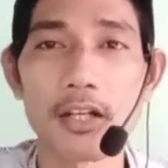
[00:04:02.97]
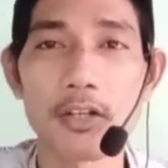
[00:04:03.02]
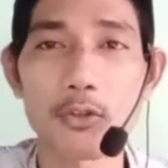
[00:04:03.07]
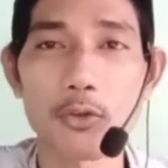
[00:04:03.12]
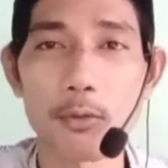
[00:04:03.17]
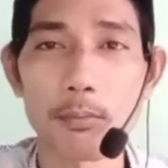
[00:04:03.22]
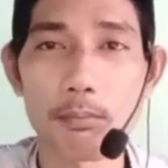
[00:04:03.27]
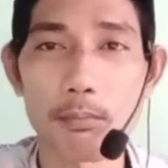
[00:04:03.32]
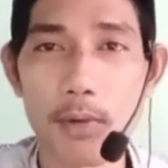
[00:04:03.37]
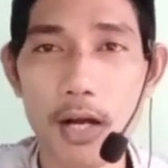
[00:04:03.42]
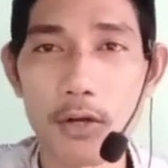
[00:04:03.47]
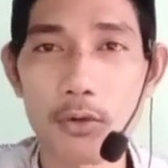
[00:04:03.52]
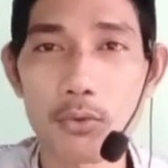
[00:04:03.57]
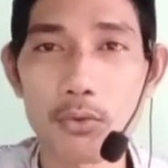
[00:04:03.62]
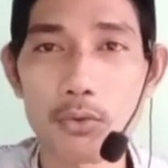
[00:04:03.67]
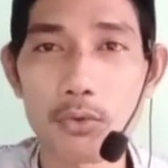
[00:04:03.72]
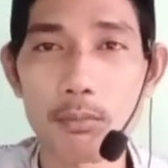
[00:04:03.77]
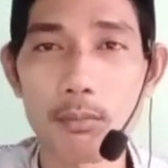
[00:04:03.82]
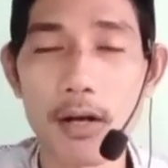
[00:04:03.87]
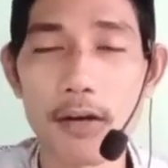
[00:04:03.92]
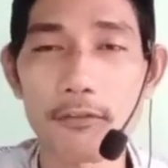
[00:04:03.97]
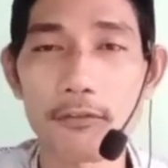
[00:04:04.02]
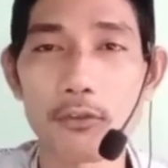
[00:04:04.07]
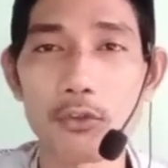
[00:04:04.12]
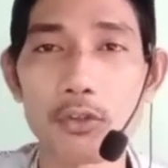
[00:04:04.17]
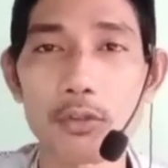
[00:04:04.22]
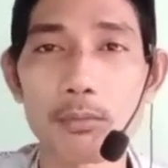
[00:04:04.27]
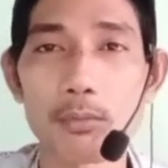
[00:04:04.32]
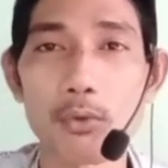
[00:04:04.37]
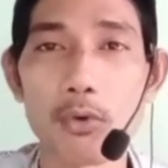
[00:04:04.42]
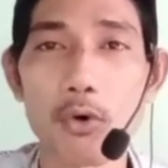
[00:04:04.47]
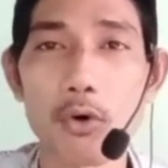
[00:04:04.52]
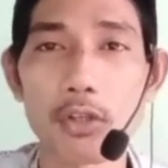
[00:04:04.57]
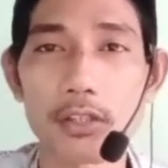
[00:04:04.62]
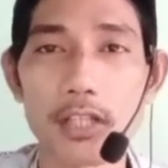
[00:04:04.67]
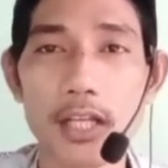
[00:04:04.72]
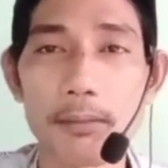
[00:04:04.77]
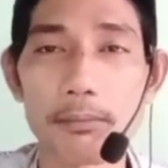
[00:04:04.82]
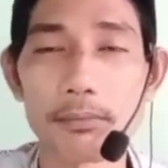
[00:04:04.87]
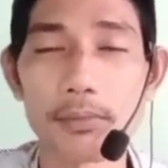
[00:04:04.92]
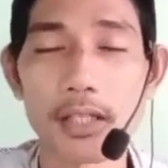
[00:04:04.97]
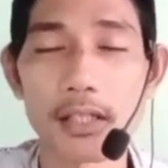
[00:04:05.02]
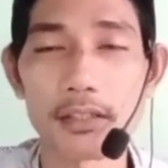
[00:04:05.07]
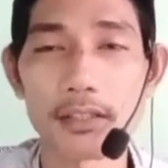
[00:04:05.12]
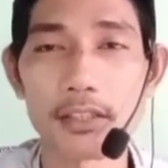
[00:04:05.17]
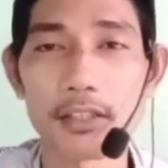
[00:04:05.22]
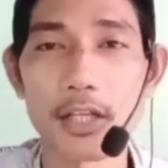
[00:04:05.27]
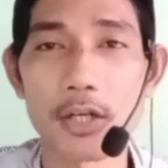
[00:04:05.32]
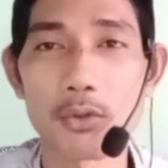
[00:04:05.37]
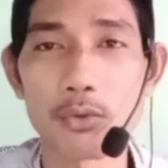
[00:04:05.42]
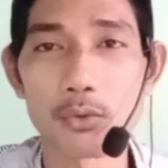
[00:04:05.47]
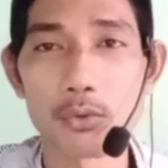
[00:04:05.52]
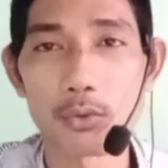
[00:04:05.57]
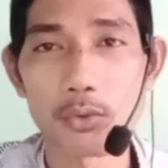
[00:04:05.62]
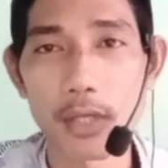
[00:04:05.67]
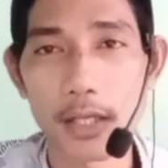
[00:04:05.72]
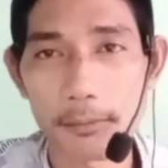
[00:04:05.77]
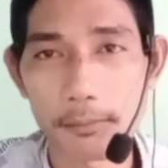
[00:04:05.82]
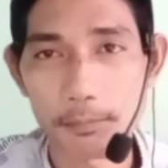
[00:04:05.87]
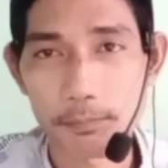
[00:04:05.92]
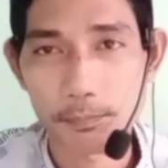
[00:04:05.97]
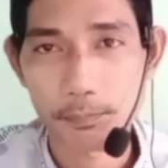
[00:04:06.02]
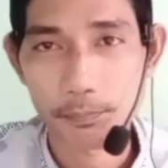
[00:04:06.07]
robbahu maf'ul muqaddam yang didahulukan